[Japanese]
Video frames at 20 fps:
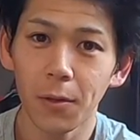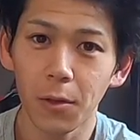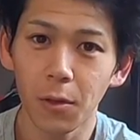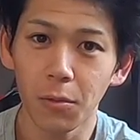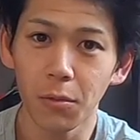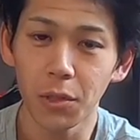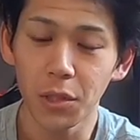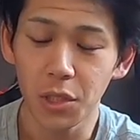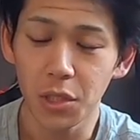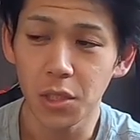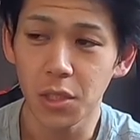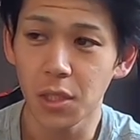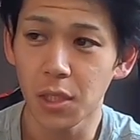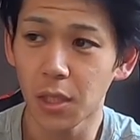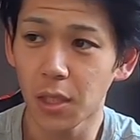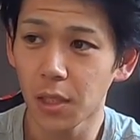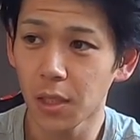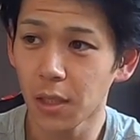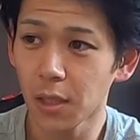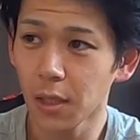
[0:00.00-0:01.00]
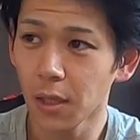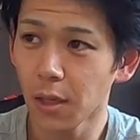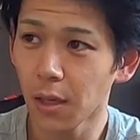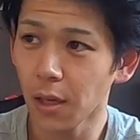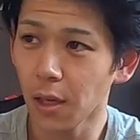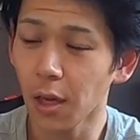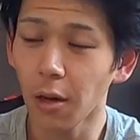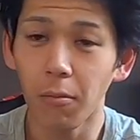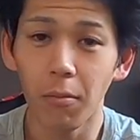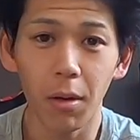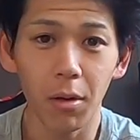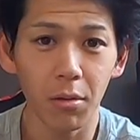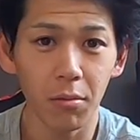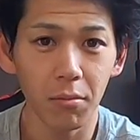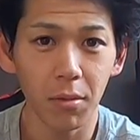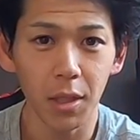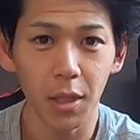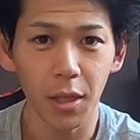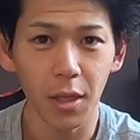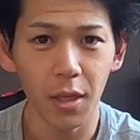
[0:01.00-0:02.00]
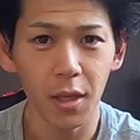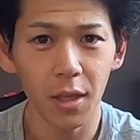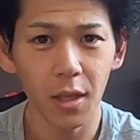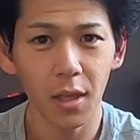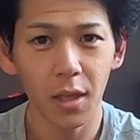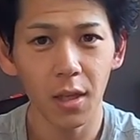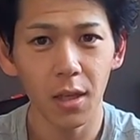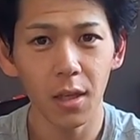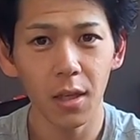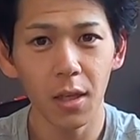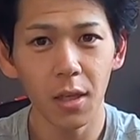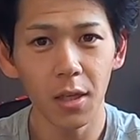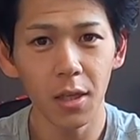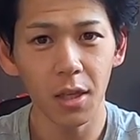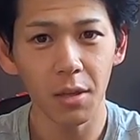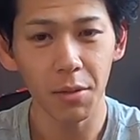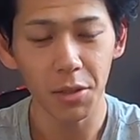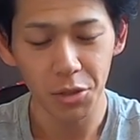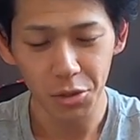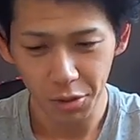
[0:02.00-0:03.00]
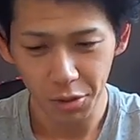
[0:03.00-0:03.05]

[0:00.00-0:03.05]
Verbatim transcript: 今日も一日頑張るんまで行きま